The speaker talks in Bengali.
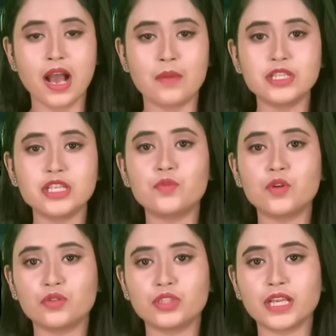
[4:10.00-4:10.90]
হামাসের
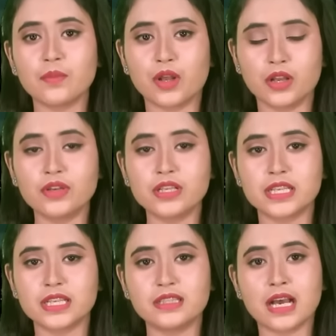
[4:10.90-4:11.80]
পক্ষ থেকে বলা
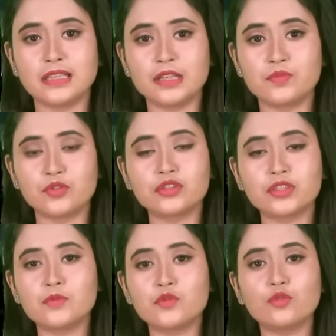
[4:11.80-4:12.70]
হয়েছে তাদের
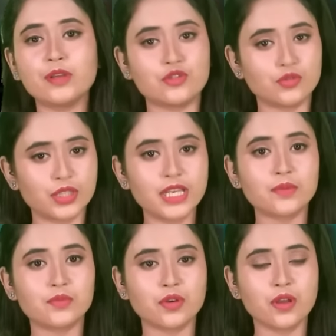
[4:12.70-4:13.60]
প্রস্তাব খুবই যৌক্তিক
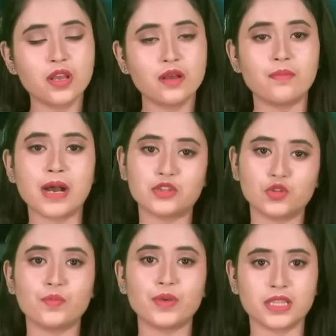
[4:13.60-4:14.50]
এবং
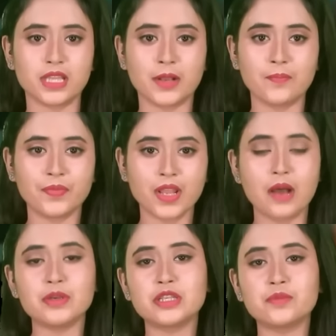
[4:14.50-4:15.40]
বাস্তবভিত্তিক
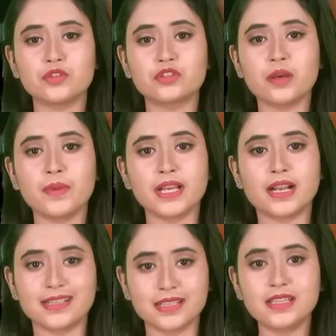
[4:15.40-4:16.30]
হামাসের প্রস্তাবে
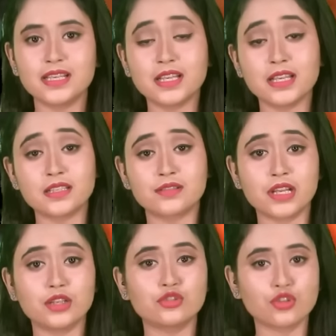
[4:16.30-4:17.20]
গাজা থেকে
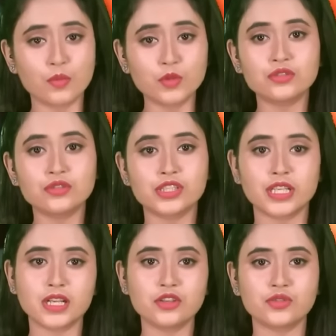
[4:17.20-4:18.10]
ইসরায়েলের সমস্ত
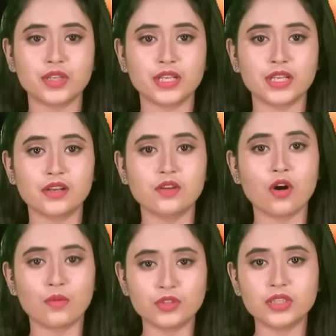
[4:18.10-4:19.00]
সেনা সরিয়ে নেওয়ার
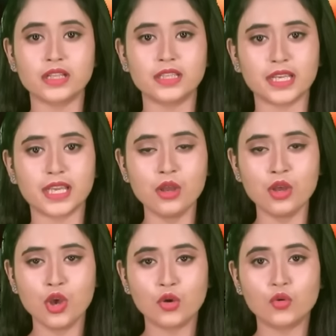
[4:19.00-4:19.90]
অবস্থান থেকে
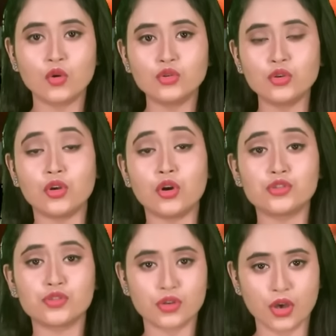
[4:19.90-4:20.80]
কোনো
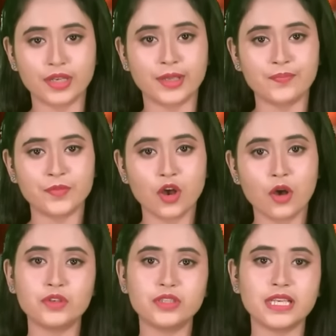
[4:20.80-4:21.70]
নড়চড় হয়নি
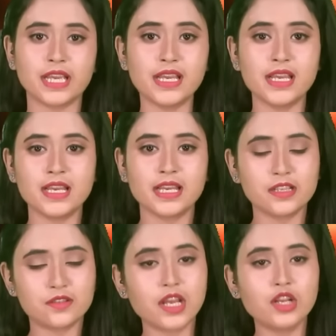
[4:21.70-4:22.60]
অপরদিকে
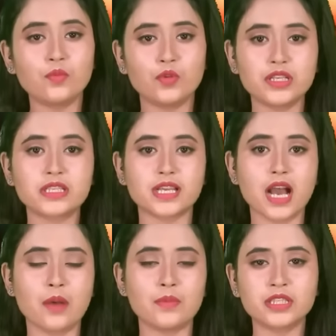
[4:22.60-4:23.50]
ইসরায়েলও বলেছে
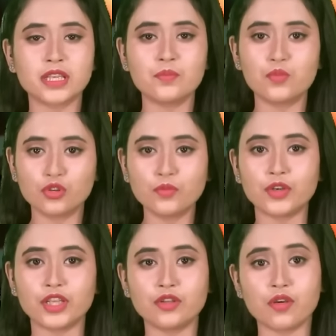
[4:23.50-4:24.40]
হামাসকে
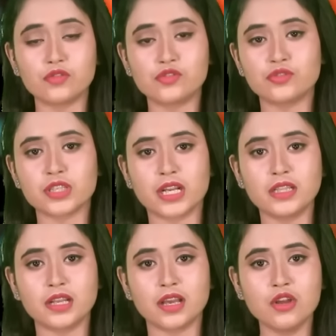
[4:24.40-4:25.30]
পুরোপুরি ধ্বংস ছাড়া
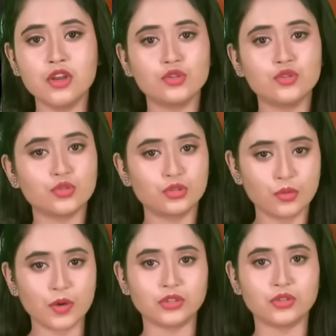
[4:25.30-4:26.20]
তারা যুদ্ধ
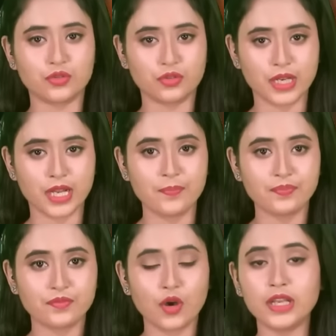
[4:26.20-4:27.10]
বন্ধ করবে না
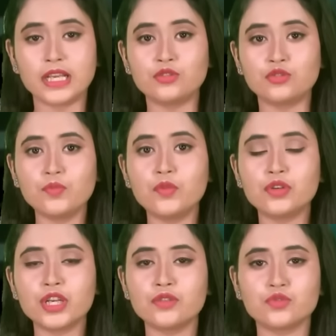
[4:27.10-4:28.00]
ফলে দুই
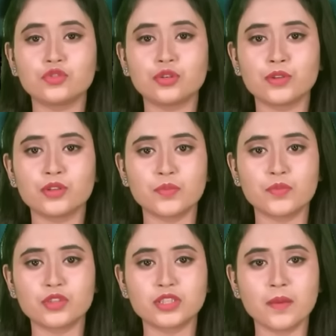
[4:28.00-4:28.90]
পক্ষের যুদ্ধবিরতি
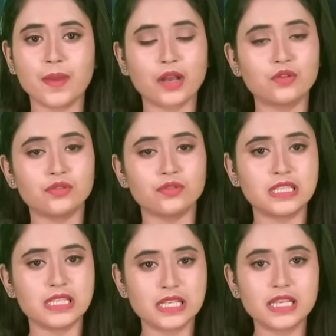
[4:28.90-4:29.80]
প্রস্তাব এখন
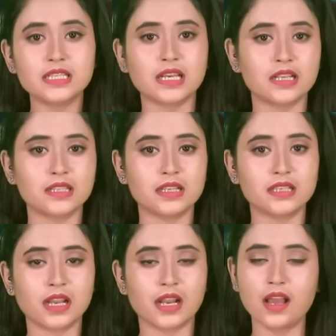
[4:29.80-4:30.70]
চিঠি চালাচালি
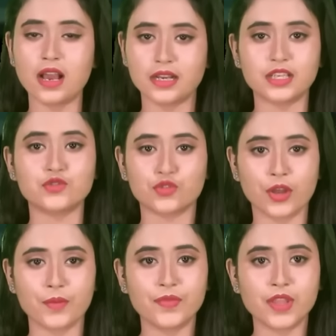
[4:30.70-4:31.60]
ছাড়া আর কিছু নয়